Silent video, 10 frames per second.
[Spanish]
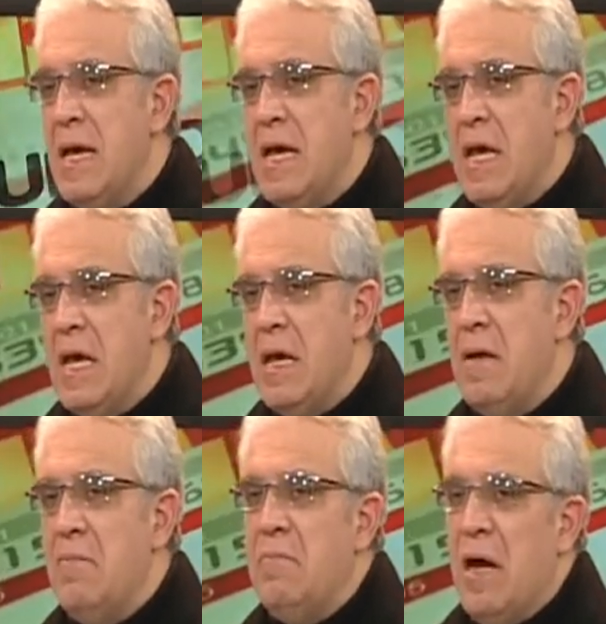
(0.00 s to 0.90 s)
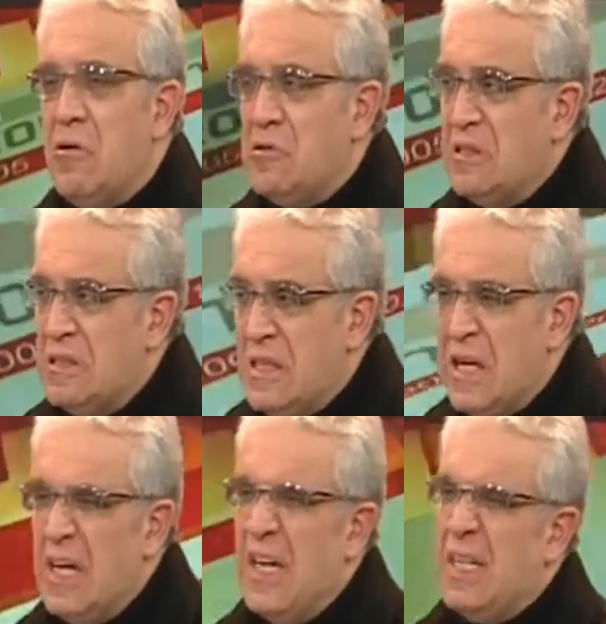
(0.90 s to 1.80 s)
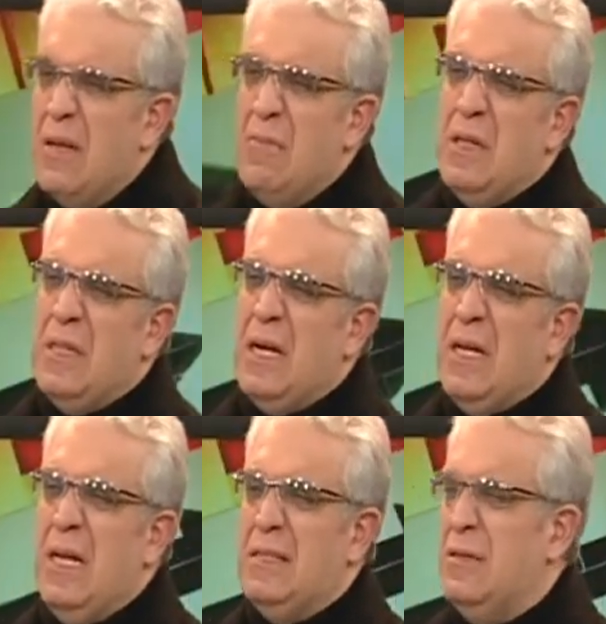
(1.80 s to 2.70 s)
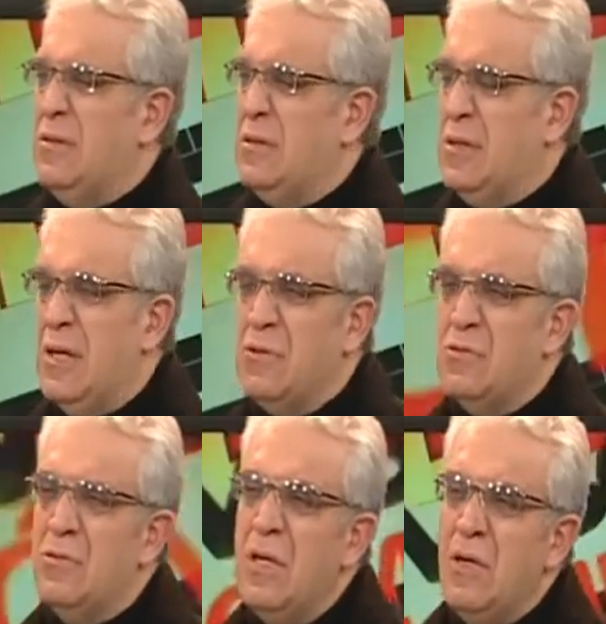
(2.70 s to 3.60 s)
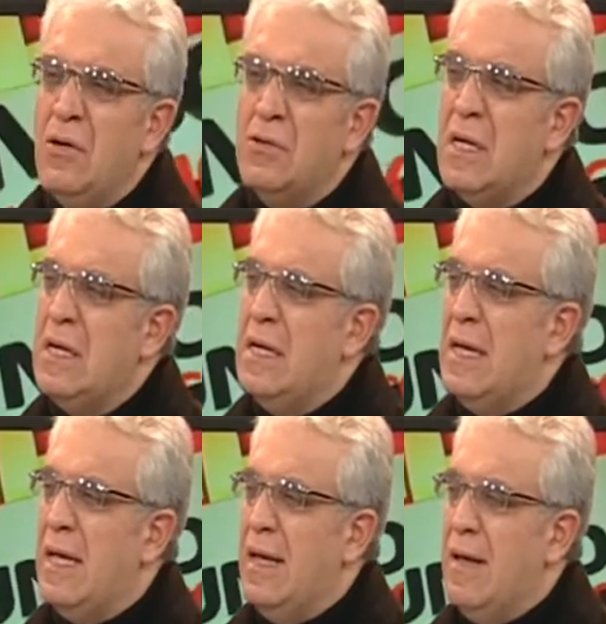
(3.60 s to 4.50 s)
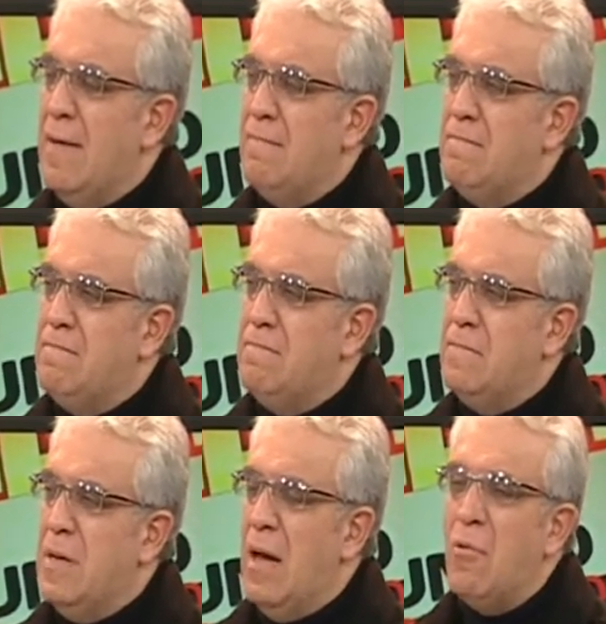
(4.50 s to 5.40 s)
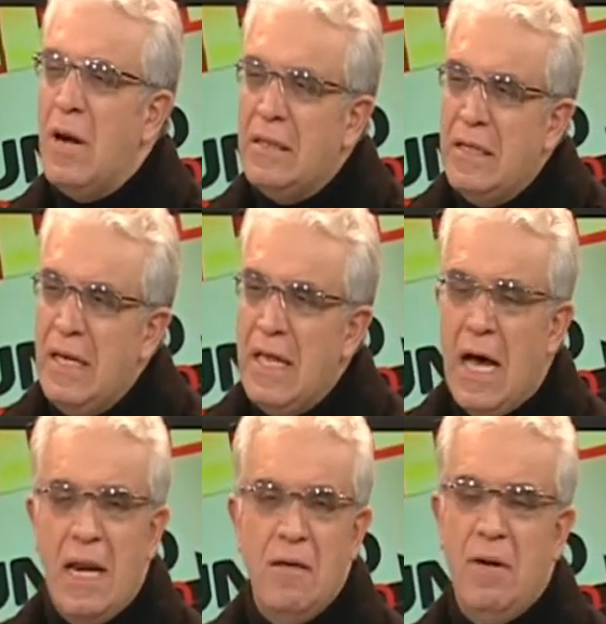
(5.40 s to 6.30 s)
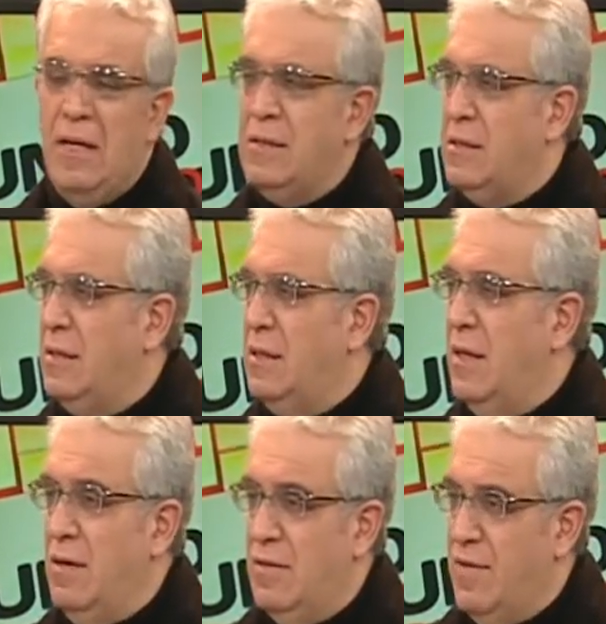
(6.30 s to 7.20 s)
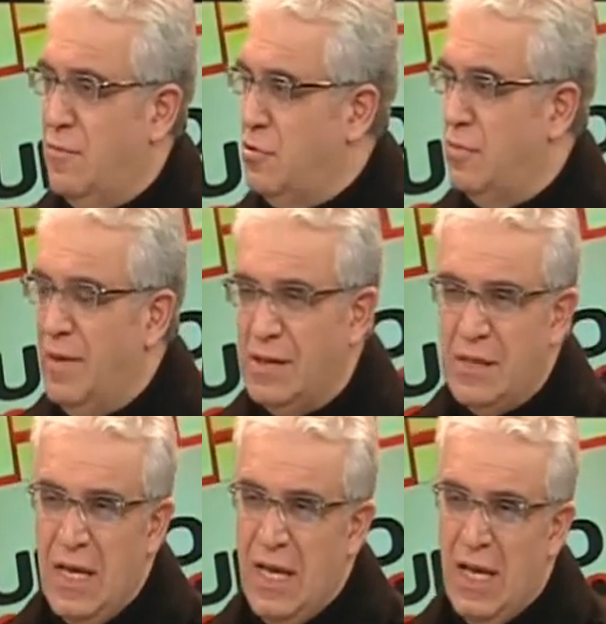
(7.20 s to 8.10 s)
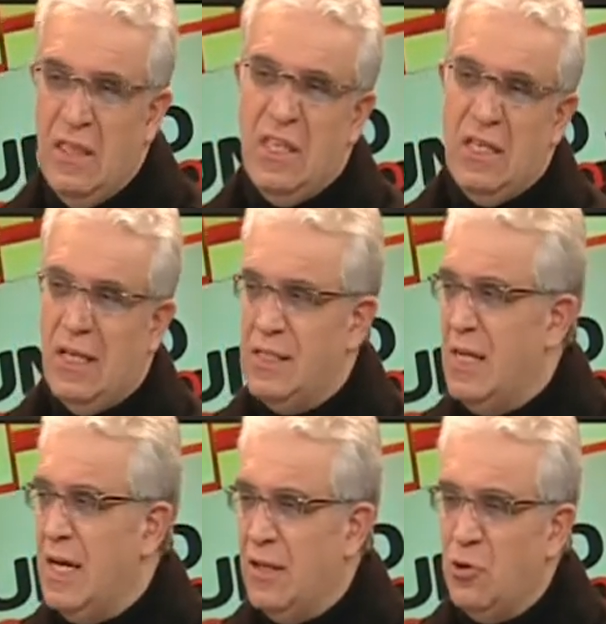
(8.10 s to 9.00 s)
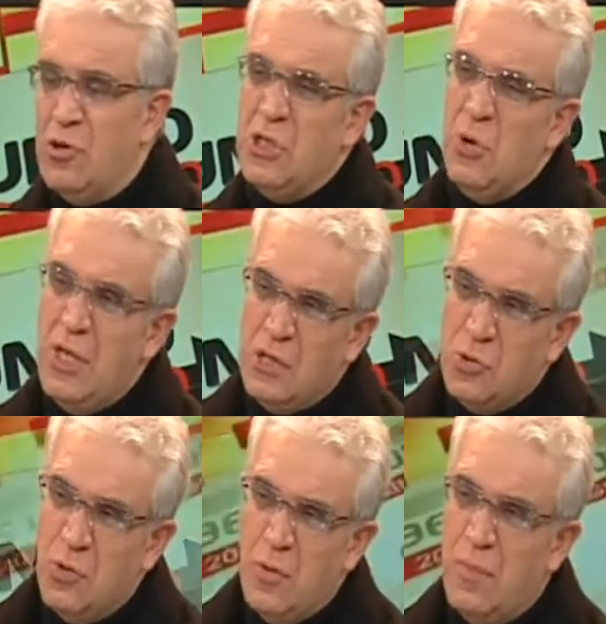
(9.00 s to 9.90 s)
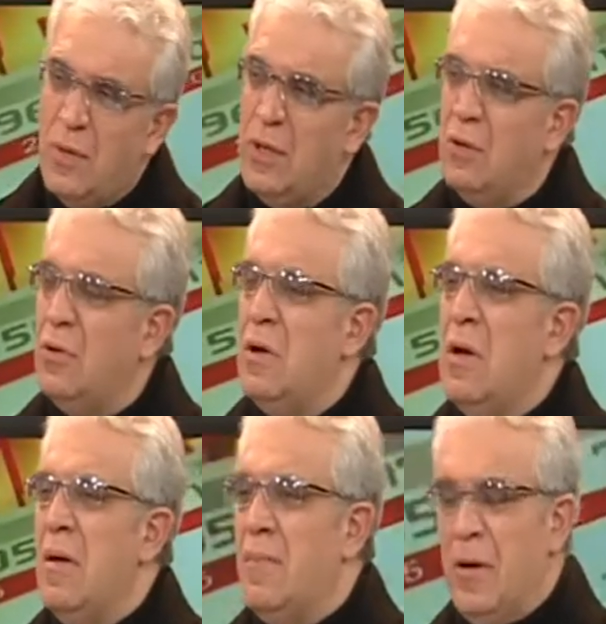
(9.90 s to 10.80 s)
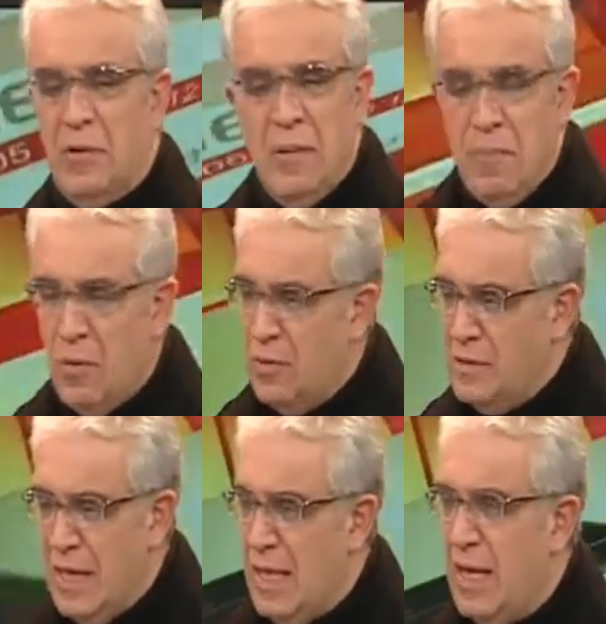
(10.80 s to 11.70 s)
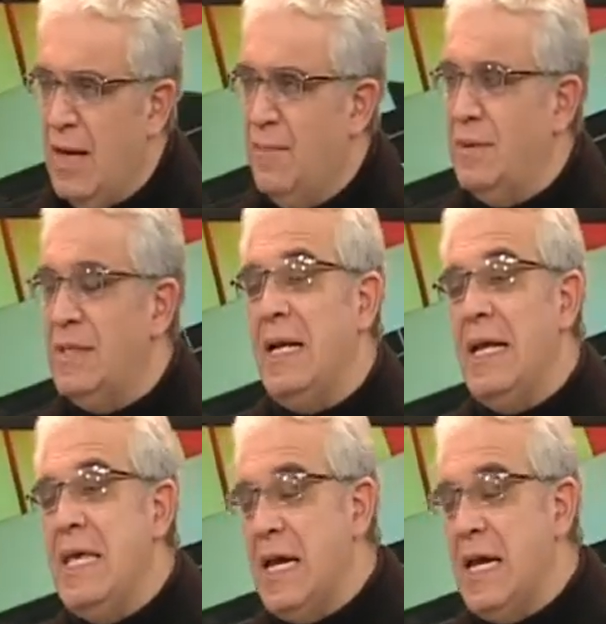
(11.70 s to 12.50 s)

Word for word: Eh, las cosas están relativamente tranquilas en los Estados Unidos. Em, la volatilidad a niveles, el famoso VIX, entre 13 y 14, hoy día subió un poquito, pero tampoco es nada especial.